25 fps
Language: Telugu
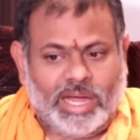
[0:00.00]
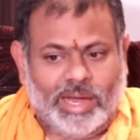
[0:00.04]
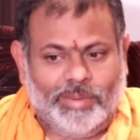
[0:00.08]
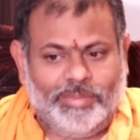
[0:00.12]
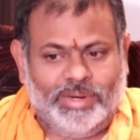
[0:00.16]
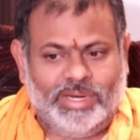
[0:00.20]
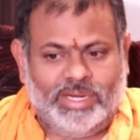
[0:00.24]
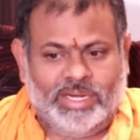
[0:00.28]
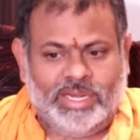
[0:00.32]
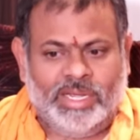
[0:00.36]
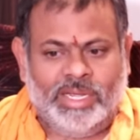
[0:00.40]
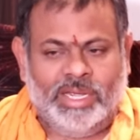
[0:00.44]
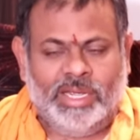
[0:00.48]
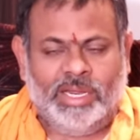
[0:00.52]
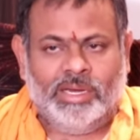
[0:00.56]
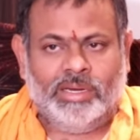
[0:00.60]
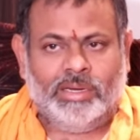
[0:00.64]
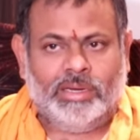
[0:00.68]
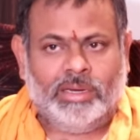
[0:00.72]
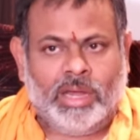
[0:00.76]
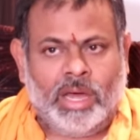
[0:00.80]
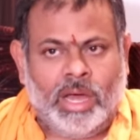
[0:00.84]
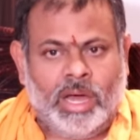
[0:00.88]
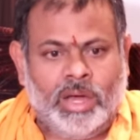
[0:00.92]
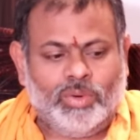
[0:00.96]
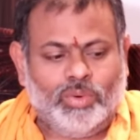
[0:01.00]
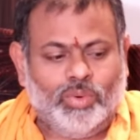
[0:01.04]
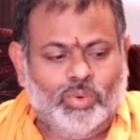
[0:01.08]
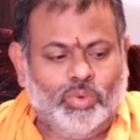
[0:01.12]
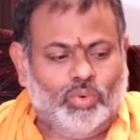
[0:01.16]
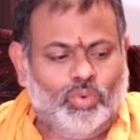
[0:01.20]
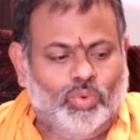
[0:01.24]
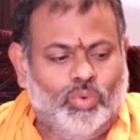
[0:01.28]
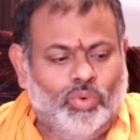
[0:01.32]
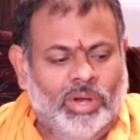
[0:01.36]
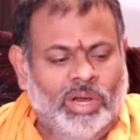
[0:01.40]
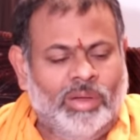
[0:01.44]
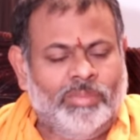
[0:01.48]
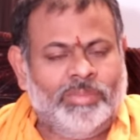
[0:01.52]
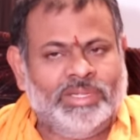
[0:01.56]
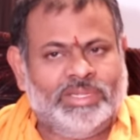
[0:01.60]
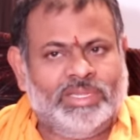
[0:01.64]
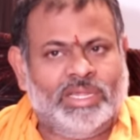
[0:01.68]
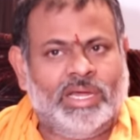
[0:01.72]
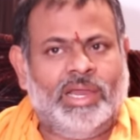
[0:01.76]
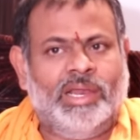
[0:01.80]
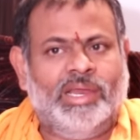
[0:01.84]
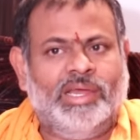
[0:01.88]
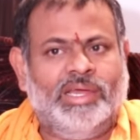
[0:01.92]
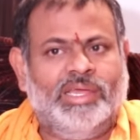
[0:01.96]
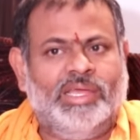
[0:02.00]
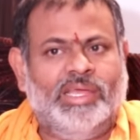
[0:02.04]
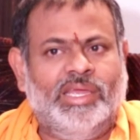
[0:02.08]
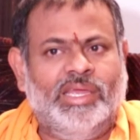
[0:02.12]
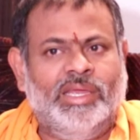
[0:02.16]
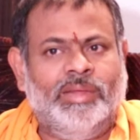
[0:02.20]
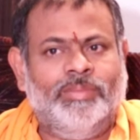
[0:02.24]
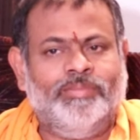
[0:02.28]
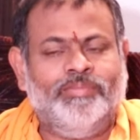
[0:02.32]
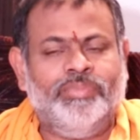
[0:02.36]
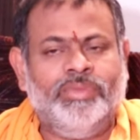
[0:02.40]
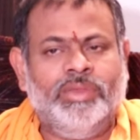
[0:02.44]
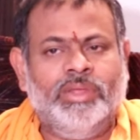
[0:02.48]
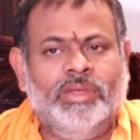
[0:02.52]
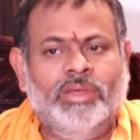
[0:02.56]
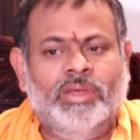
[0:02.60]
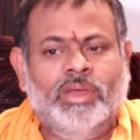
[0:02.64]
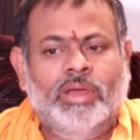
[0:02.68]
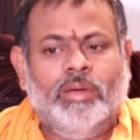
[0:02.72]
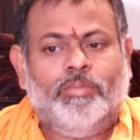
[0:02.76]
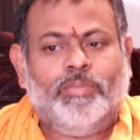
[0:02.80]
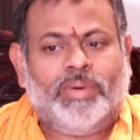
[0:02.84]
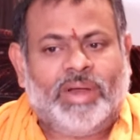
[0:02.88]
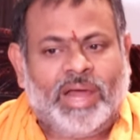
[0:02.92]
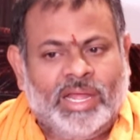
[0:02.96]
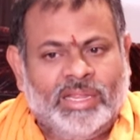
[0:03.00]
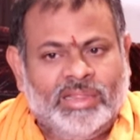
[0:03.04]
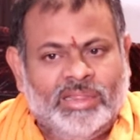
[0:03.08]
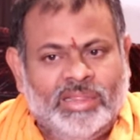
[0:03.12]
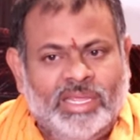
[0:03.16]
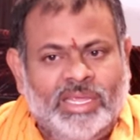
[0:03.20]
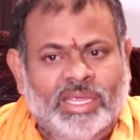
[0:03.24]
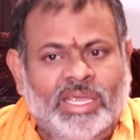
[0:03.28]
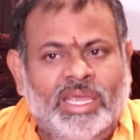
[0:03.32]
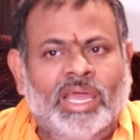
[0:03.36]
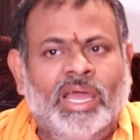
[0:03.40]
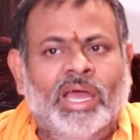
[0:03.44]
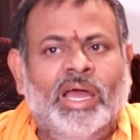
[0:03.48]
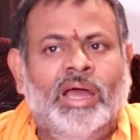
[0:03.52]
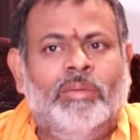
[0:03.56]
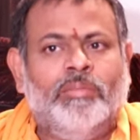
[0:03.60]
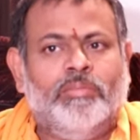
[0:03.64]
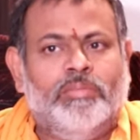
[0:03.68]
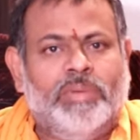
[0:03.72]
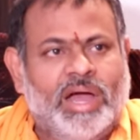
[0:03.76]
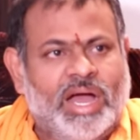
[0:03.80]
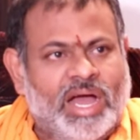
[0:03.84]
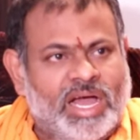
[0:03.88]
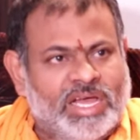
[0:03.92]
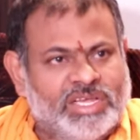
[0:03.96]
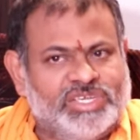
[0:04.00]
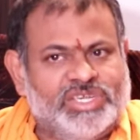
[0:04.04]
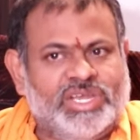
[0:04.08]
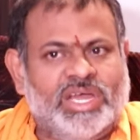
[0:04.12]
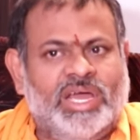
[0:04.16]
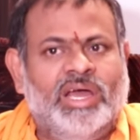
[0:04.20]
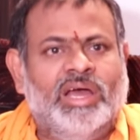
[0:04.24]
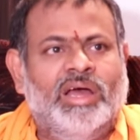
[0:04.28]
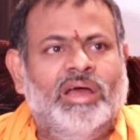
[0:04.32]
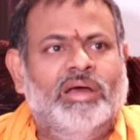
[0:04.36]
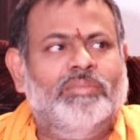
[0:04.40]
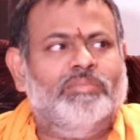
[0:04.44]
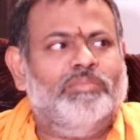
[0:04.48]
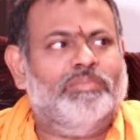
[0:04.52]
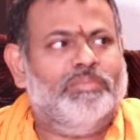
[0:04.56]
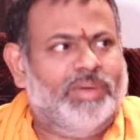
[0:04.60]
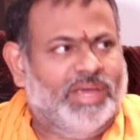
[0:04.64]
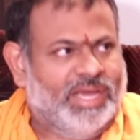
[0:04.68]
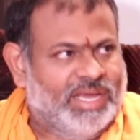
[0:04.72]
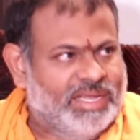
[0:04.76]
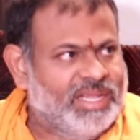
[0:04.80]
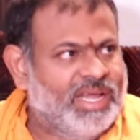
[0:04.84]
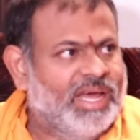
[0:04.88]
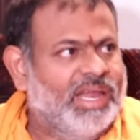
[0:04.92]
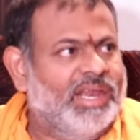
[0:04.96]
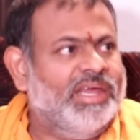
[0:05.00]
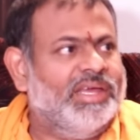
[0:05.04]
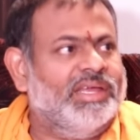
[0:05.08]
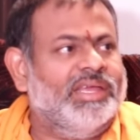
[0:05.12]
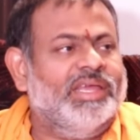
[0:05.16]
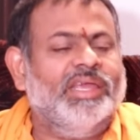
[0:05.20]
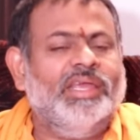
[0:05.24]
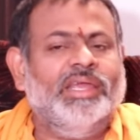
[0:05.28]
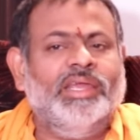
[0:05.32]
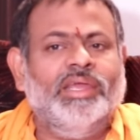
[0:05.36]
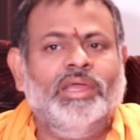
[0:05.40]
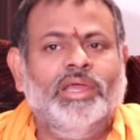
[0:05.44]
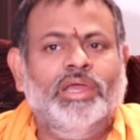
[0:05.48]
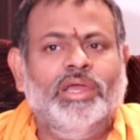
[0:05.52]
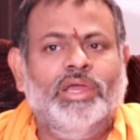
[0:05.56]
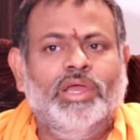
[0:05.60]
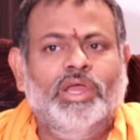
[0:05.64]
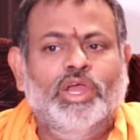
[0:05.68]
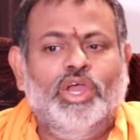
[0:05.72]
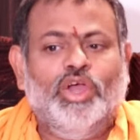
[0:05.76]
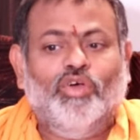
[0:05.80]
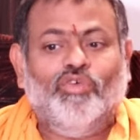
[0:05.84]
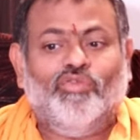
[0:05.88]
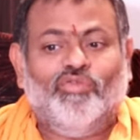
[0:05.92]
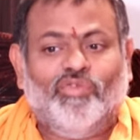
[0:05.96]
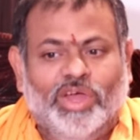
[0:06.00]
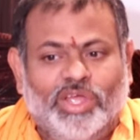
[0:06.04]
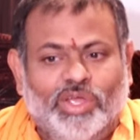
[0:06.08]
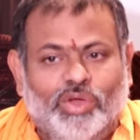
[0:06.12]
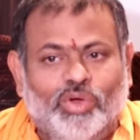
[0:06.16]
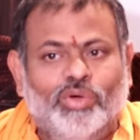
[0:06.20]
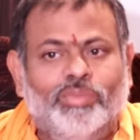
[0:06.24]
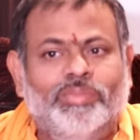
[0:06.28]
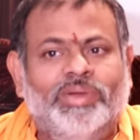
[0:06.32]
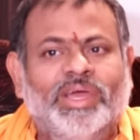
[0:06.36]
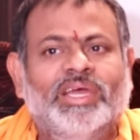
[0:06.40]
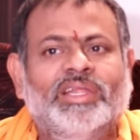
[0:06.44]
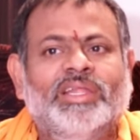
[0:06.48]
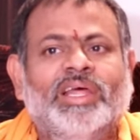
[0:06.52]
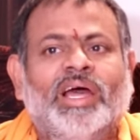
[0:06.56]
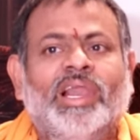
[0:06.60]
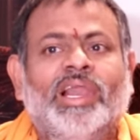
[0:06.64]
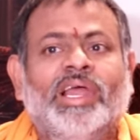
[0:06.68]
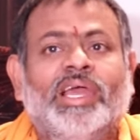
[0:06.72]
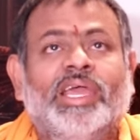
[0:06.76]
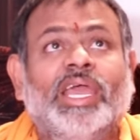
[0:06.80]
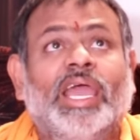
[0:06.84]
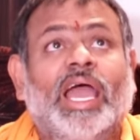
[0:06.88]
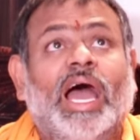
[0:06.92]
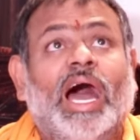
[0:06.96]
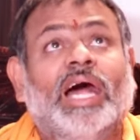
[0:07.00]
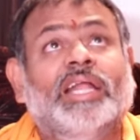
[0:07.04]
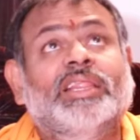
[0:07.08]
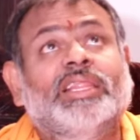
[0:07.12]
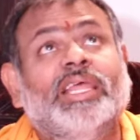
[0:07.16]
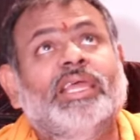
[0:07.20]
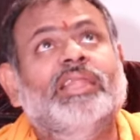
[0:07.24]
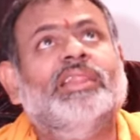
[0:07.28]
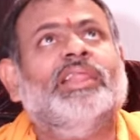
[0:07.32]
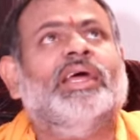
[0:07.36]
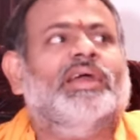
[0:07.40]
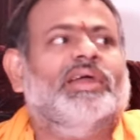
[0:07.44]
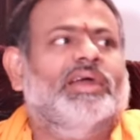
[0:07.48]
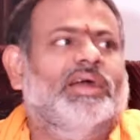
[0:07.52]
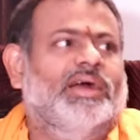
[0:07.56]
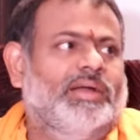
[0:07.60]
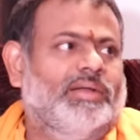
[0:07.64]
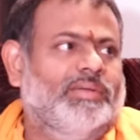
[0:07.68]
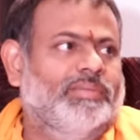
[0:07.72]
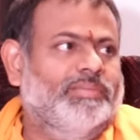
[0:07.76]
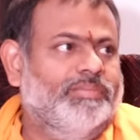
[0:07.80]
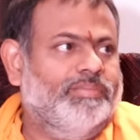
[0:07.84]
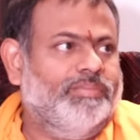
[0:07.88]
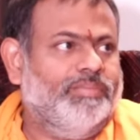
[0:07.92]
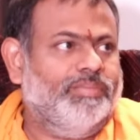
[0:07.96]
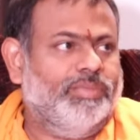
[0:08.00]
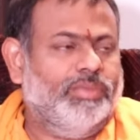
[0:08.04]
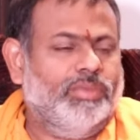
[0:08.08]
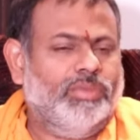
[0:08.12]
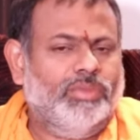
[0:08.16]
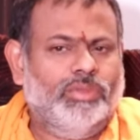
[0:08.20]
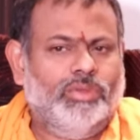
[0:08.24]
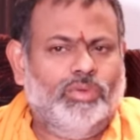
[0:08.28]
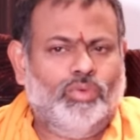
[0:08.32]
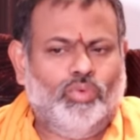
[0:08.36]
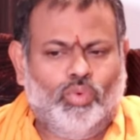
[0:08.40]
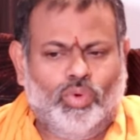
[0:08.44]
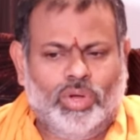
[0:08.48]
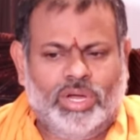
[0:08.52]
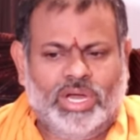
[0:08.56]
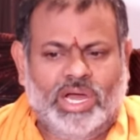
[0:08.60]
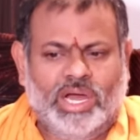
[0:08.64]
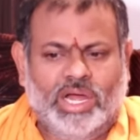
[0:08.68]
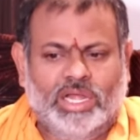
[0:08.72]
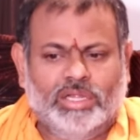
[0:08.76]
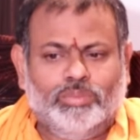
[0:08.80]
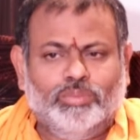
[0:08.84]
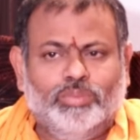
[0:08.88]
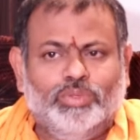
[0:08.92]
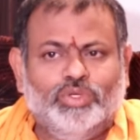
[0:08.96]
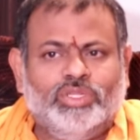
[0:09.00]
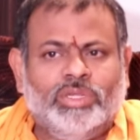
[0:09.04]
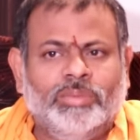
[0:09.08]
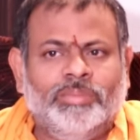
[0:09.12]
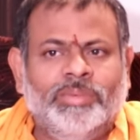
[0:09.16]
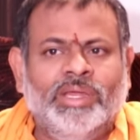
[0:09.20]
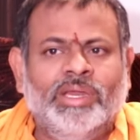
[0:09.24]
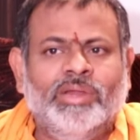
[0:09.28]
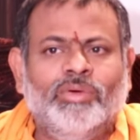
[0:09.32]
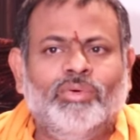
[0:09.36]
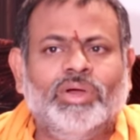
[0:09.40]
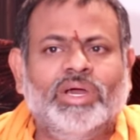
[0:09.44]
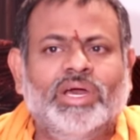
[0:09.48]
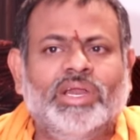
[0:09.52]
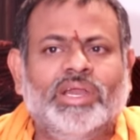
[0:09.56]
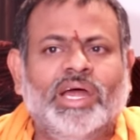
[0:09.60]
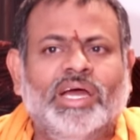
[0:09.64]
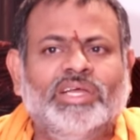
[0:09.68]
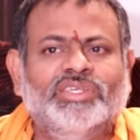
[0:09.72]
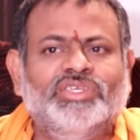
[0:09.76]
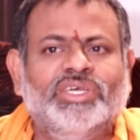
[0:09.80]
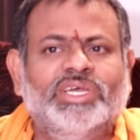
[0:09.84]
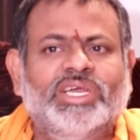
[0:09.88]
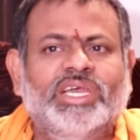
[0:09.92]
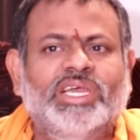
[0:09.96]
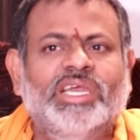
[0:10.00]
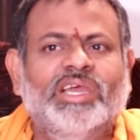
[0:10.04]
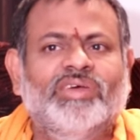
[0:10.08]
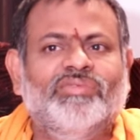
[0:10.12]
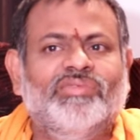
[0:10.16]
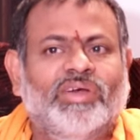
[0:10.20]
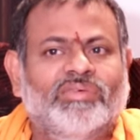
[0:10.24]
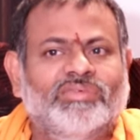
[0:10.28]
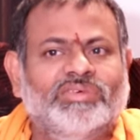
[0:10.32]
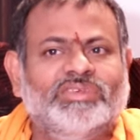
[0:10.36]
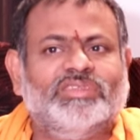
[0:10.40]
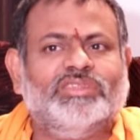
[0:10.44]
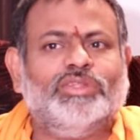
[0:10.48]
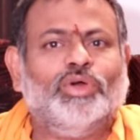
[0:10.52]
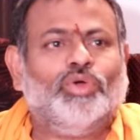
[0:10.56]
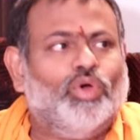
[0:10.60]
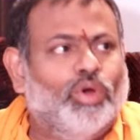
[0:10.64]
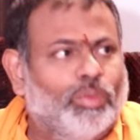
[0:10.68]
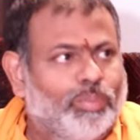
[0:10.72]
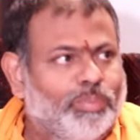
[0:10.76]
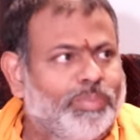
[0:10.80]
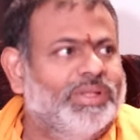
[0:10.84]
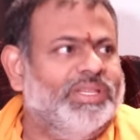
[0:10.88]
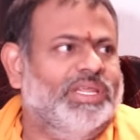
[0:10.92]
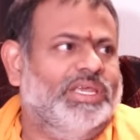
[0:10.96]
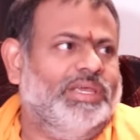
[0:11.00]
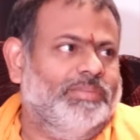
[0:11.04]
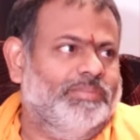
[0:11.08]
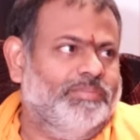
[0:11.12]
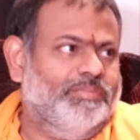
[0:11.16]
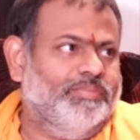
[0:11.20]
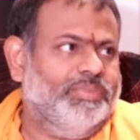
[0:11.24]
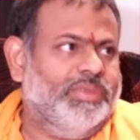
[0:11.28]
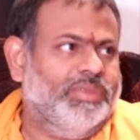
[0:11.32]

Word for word: కాబట్టి నాకు కుల మతాలకి ప్రాంతీయ భాష భేదాలకి వయోభేదాలకి అతీతంగా ఒక అద్భుతమైన ఒక రాజకీయ వ్యవస్థ గొప్పది